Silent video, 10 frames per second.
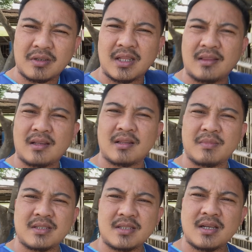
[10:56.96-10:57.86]
yung Radtech na
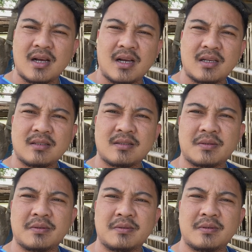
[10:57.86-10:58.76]
magsasaka.
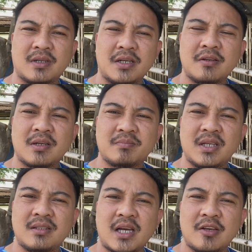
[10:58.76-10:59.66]
So ngayon
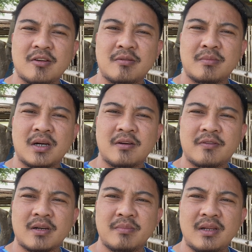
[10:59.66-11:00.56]
update tayo mga
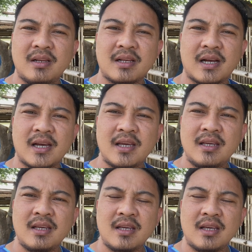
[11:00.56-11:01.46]
Farmville kay